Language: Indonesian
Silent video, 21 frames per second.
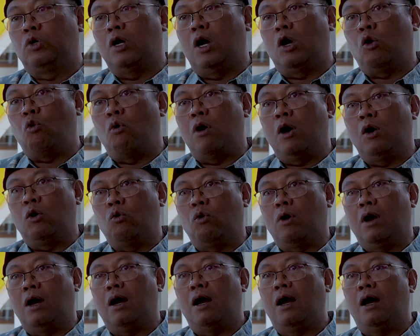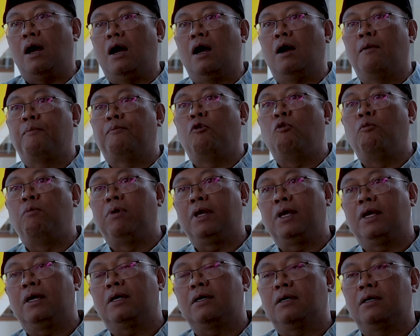juga ruang-ruang
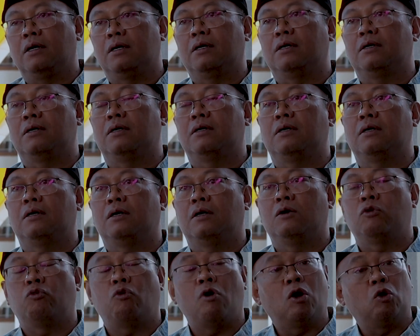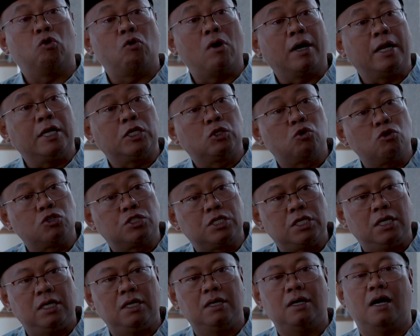publik eh, ruang-ruang uh, ruang -ruang
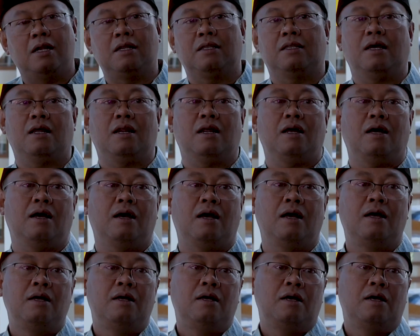diskusi antara